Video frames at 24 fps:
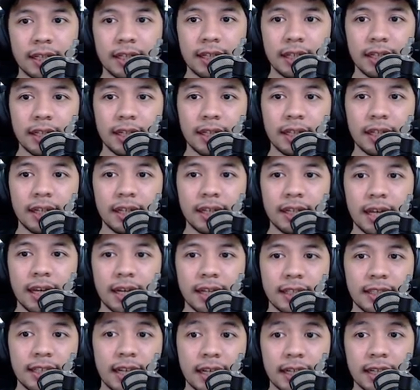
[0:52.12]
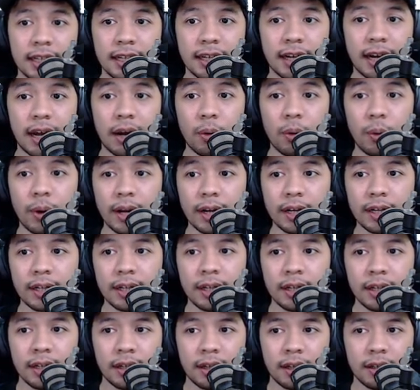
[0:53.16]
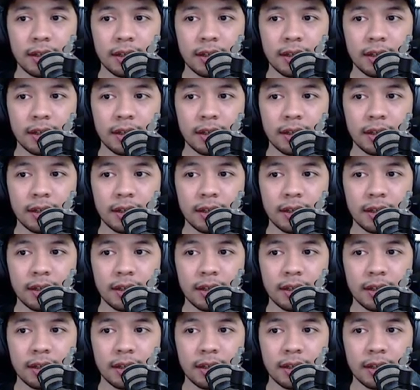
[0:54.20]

Jadi ini dari Jaki Irawan.